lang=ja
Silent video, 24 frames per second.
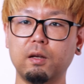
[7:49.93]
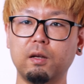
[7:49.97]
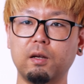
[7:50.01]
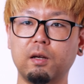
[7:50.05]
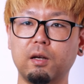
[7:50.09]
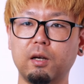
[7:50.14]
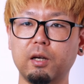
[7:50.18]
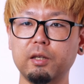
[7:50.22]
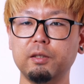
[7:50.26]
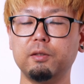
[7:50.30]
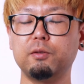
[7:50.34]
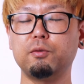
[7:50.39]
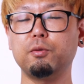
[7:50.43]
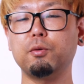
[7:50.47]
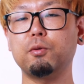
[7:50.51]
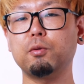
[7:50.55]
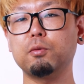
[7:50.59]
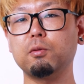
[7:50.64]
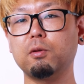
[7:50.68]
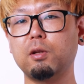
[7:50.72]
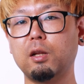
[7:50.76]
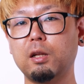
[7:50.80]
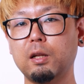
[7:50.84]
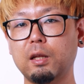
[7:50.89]
はい、というこ
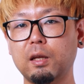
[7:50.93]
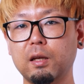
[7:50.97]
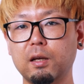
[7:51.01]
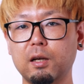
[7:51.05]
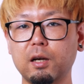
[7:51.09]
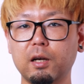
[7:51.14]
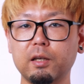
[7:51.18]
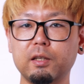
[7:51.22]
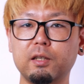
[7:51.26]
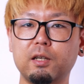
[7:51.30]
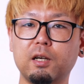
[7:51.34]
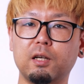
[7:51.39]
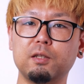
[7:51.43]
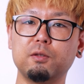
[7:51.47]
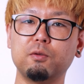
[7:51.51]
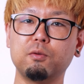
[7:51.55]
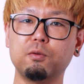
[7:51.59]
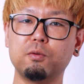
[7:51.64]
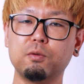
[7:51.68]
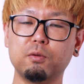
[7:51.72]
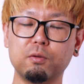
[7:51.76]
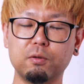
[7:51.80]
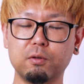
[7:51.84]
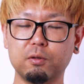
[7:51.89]
とでね、外観の
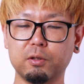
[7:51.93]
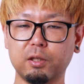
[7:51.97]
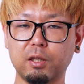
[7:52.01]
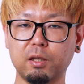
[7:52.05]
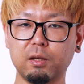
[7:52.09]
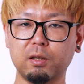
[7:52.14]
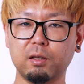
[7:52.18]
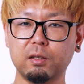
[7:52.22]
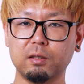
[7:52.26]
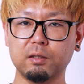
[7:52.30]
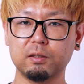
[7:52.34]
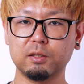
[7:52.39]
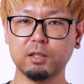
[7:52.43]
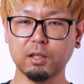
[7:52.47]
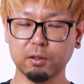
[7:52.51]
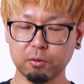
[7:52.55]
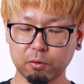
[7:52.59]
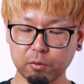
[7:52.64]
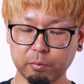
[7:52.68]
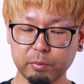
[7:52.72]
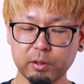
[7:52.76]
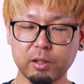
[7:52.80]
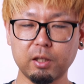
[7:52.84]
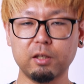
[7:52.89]
方をね、ざっ
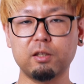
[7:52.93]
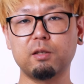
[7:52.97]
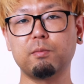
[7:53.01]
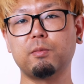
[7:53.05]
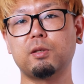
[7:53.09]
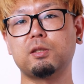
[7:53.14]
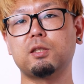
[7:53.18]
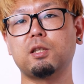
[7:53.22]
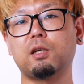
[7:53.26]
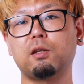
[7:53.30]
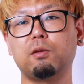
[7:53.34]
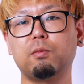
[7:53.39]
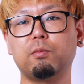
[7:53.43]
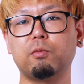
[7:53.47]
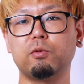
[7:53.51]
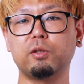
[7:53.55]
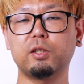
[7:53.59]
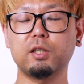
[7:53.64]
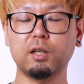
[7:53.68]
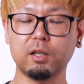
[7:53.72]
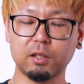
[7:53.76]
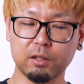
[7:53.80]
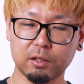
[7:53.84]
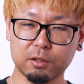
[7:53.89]
と見ていきましたけども、い
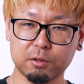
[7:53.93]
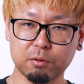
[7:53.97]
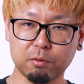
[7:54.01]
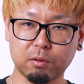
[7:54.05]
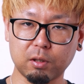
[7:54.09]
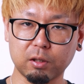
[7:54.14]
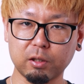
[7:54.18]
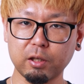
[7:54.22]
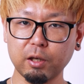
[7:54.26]
かがでしょうか。